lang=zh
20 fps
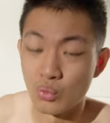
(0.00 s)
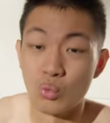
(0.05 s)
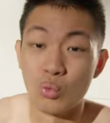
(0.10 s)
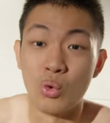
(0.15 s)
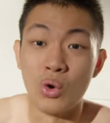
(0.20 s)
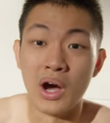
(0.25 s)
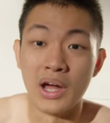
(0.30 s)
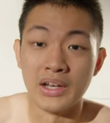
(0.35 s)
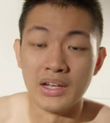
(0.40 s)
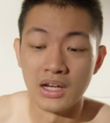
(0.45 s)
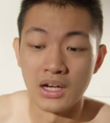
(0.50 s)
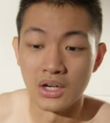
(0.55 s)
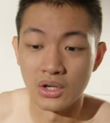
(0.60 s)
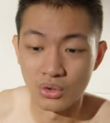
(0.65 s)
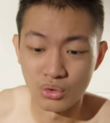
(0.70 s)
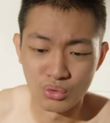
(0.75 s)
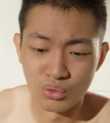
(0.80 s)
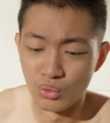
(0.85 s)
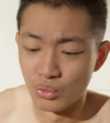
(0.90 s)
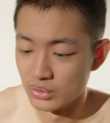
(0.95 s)
碗啊、
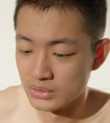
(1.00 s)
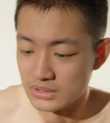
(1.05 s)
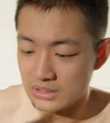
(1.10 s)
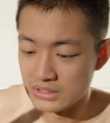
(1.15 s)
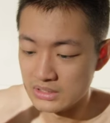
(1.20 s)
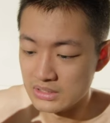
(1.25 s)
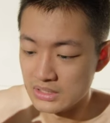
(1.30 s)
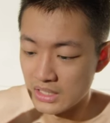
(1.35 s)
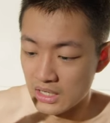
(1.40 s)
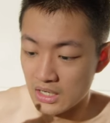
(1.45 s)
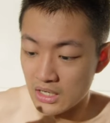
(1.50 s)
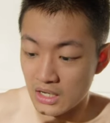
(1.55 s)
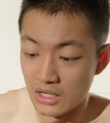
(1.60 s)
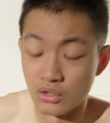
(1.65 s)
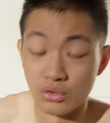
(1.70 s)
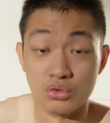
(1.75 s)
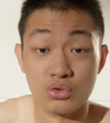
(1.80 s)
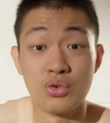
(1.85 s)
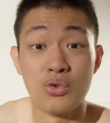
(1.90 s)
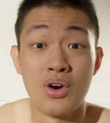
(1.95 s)
锅子啊，还有
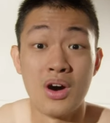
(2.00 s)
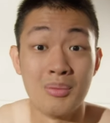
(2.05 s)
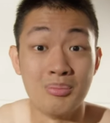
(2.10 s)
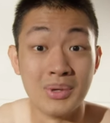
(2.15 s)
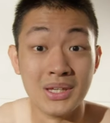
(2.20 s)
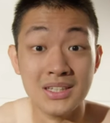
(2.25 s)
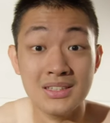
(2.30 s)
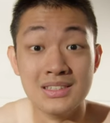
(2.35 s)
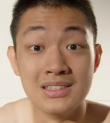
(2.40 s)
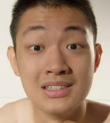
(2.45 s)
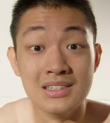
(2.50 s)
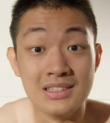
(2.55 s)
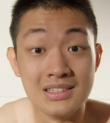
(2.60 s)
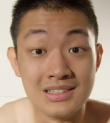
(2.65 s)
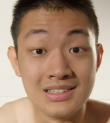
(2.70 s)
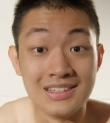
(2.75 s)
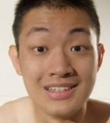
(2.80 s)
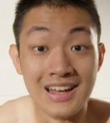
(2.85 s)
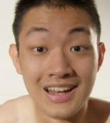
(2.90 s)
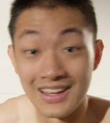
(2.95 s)
搓冰机
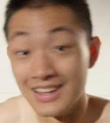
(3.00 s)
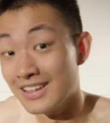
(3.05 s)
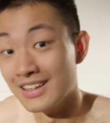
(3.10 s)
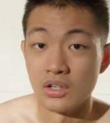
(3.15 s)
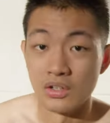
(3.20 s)
之类的。